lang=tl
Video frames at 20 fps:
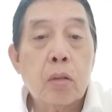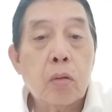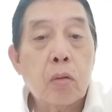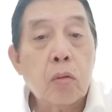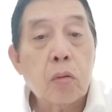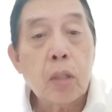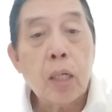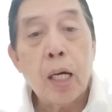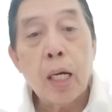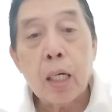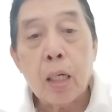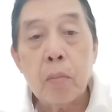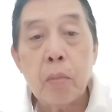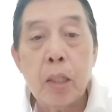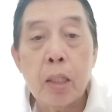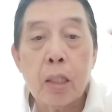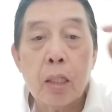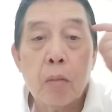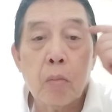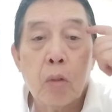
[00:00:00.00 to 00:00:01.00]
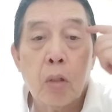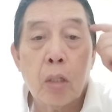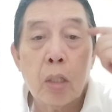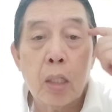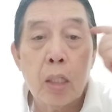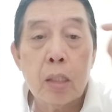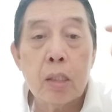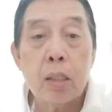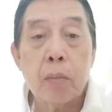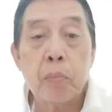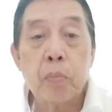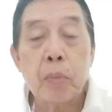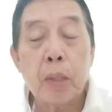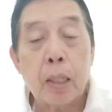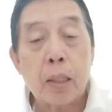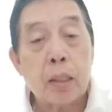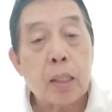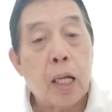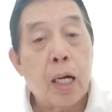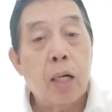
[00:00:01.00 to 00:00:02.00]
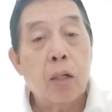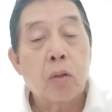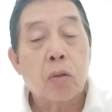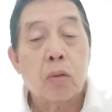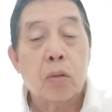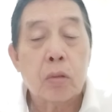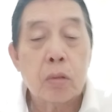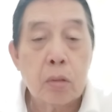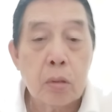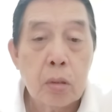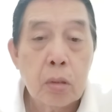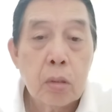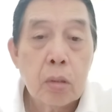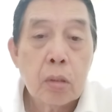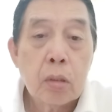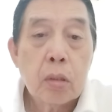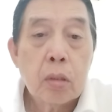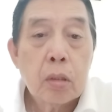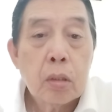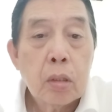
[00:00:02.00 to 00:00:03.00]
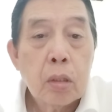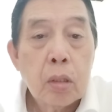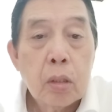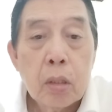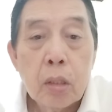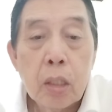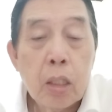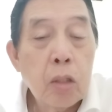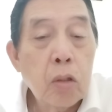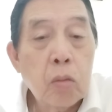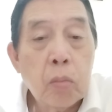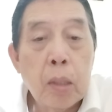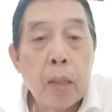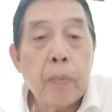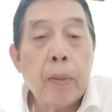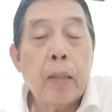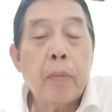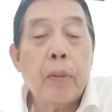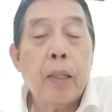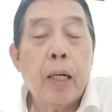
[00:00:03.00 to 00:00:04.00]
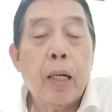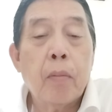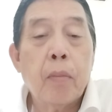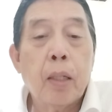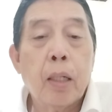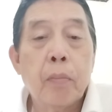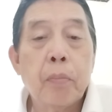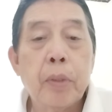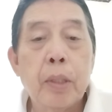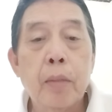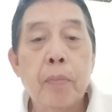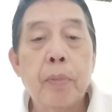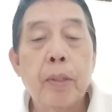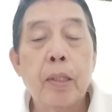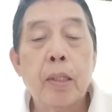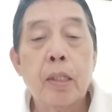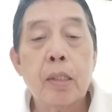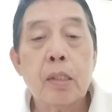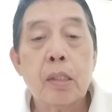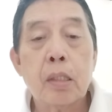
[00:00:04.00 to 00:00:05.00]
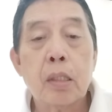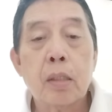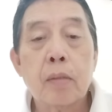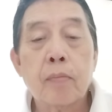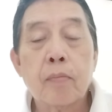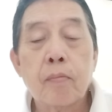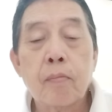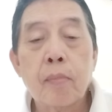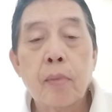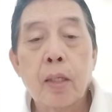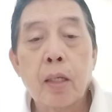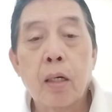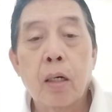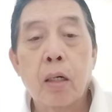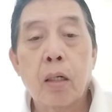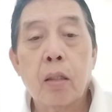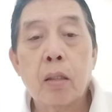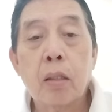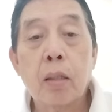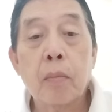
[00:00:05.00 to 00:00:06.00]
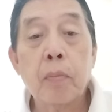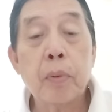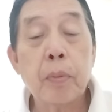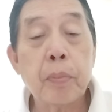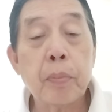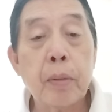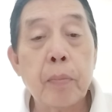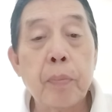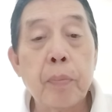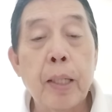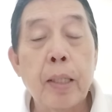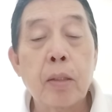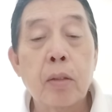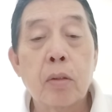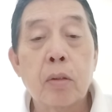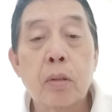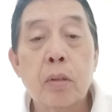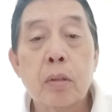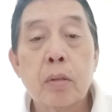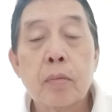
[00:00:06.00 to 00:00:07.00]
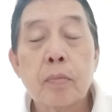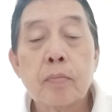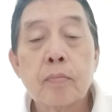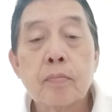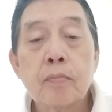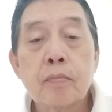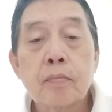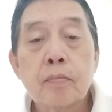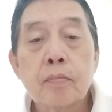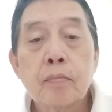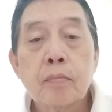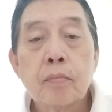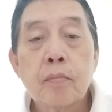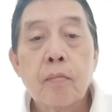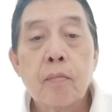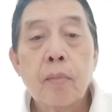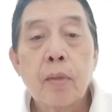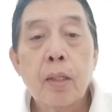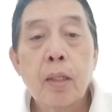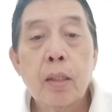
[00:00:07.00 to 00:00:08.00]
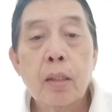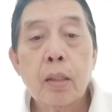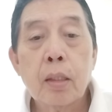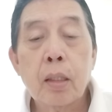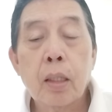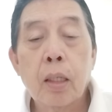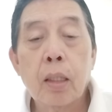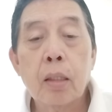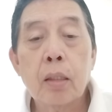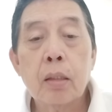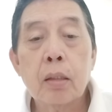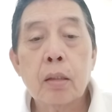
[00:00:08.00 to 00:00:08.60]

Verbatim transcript: Kung gagamitin mo ang isip ng tao, hindi mo mapapahamak ang Pilipinas eh. Oh. Eh, pa- paano? Nga,